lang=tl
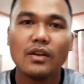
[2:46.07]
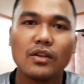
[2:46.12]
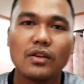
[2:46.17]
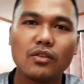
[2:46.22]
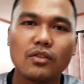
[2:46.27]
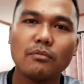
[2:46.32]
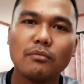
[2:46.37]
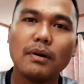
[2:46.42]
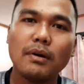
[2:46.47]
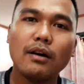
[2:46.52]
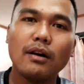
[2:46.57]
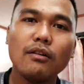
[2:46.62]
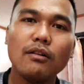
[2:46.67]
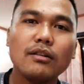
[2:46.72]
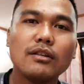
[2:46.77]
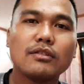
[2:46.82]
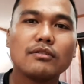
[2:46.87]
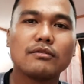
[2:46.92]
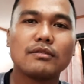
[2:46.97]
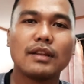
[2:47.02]
so
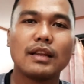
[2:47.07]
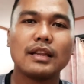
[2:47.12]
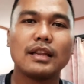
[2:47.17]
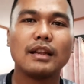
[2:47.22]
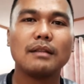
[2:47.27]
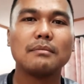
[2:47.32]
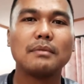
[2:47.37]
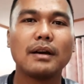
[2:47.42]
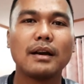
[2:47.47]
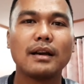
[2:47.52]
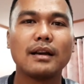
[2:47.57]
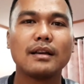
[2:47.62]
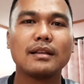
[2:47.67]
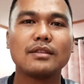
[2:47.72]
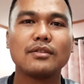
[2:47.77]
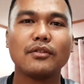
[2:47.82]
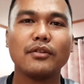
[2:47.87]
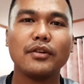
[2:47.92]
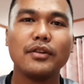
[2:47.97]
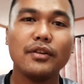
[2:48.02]
mauna to tanan mga
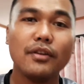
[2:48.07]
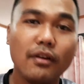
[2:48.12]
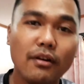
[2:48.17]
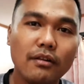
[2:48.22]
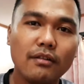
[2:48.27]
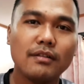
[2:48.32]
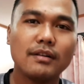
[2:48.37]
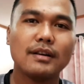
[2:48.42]
choy no